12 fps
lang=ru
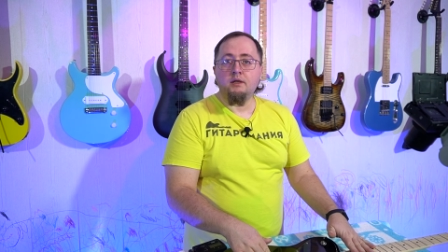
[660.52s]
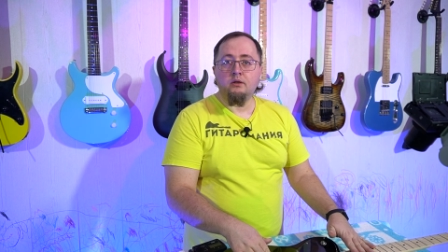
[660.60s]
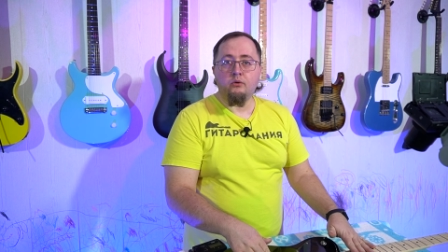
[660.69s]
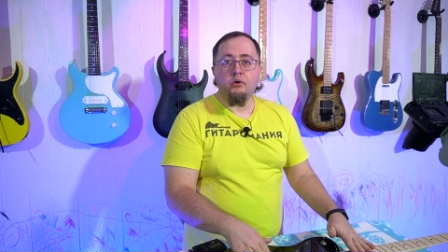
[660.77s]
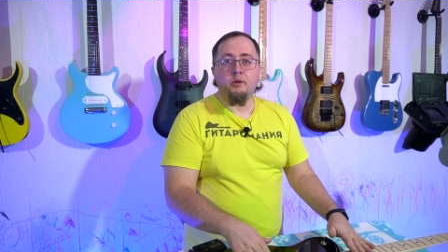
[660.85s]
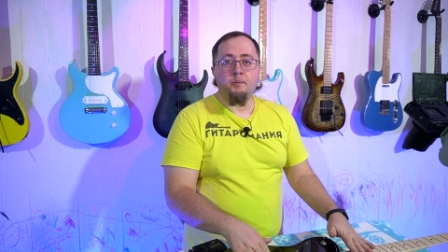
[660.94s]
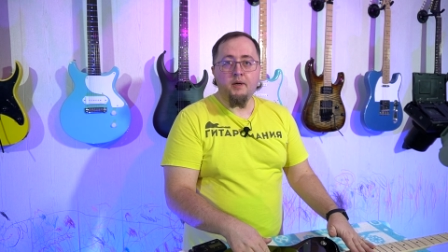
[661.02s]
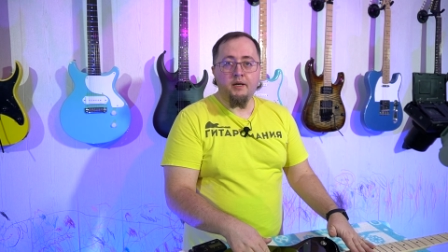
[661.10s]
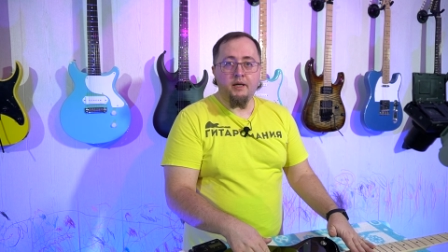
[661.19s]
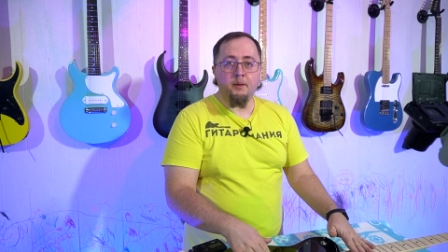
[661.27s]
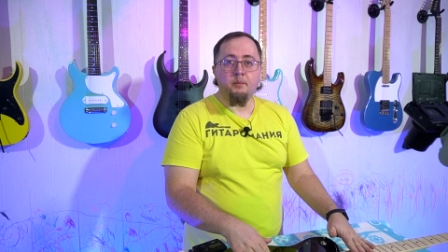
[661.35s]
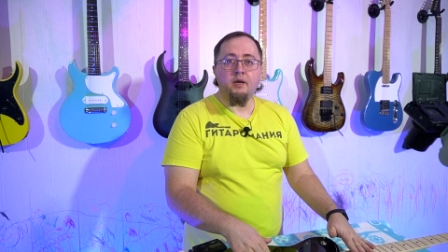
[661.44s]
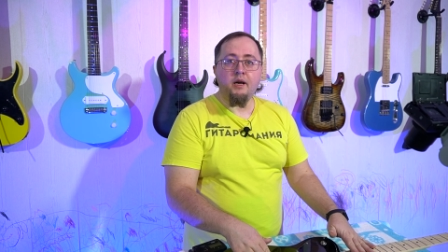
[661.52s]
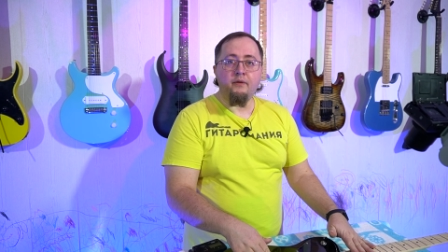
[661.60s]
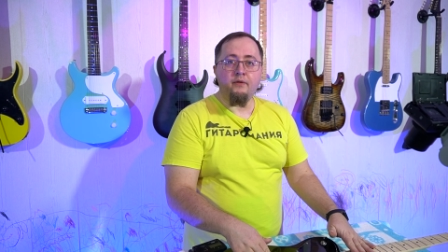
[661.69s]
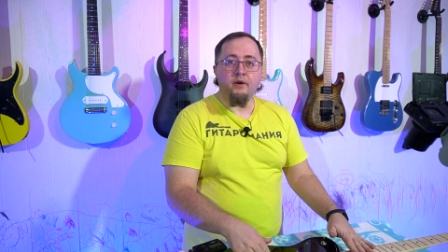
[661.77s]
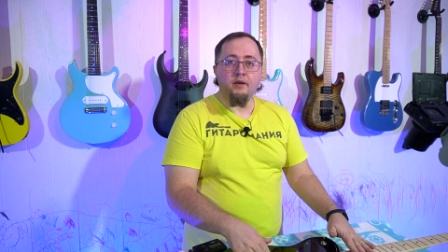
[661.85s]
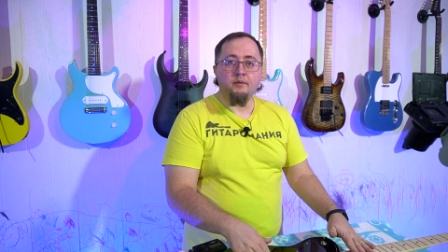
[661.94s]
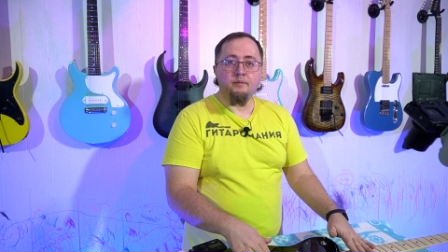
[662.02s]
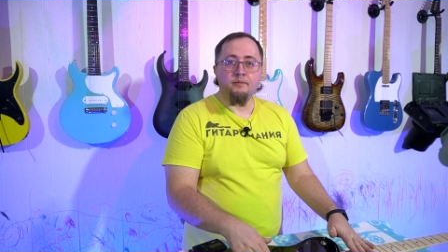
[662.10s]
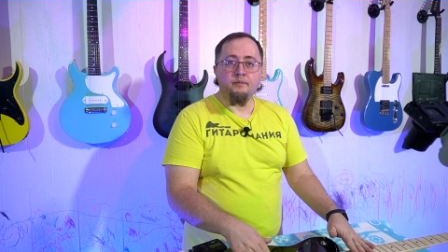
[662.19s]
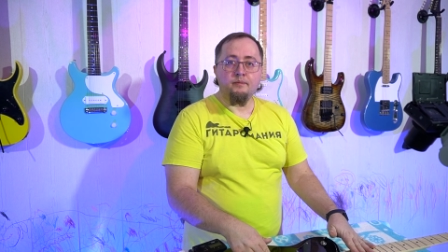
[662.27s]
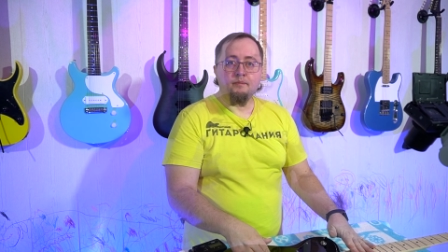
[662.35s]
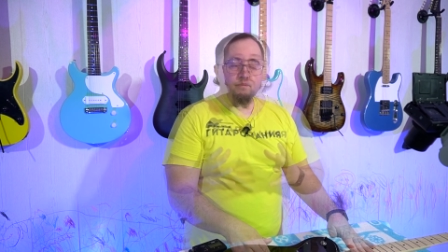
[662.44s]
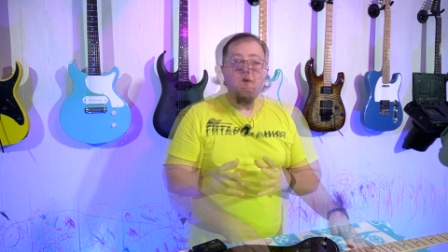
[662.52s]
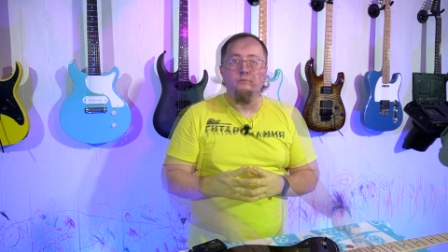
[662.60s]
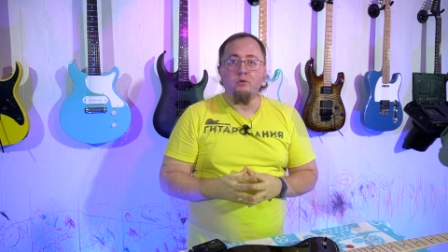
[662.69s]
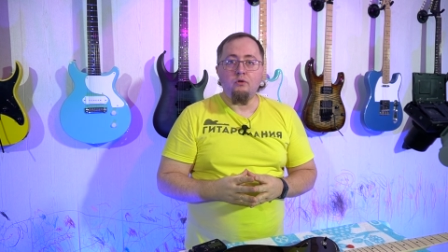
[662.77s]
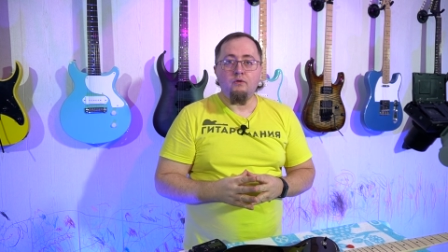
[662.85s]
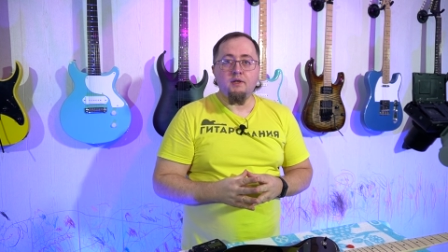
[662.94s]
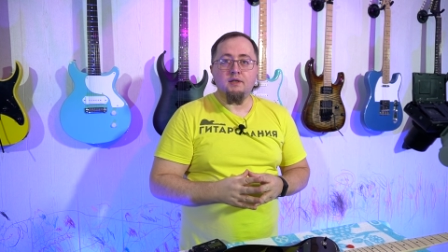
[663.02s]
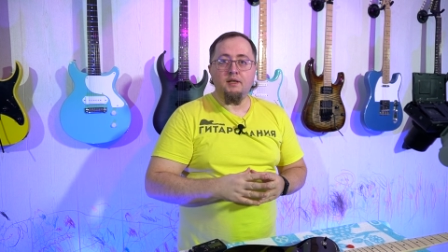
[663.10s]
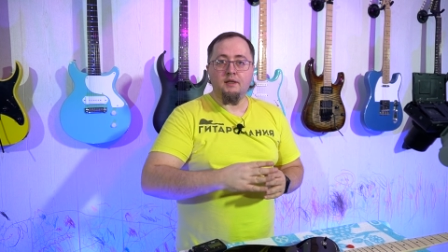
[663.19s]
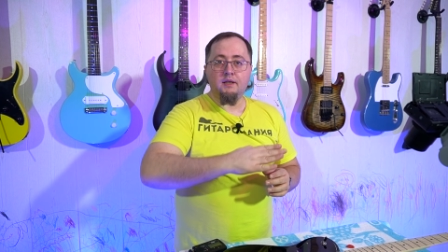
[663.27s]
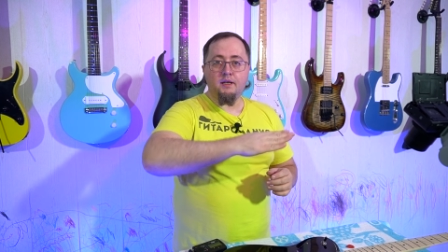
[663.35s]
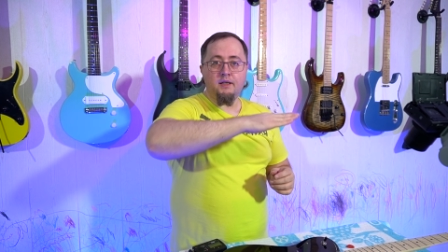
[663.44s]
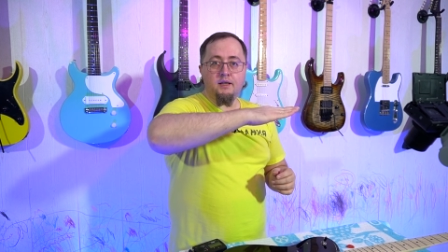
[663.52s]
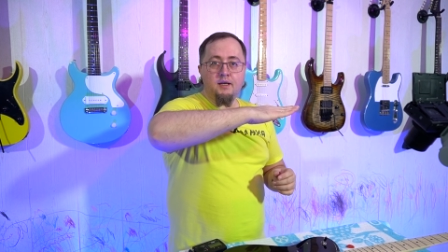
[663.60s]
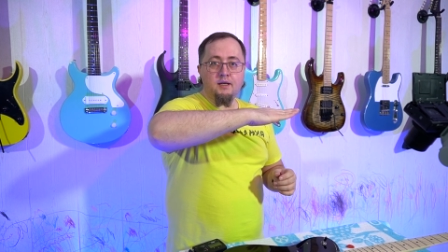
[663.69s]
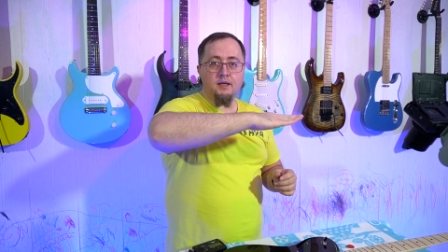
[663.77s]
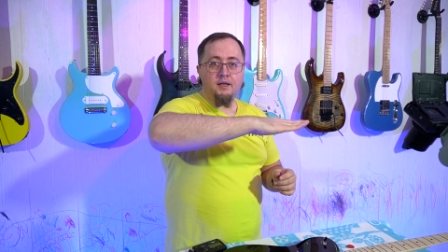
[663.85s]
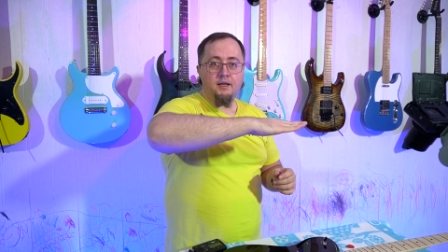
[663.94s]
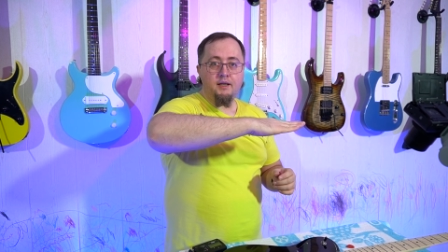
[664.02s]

настроить прогиб грифа. Допустим, вот у вас электрогитара.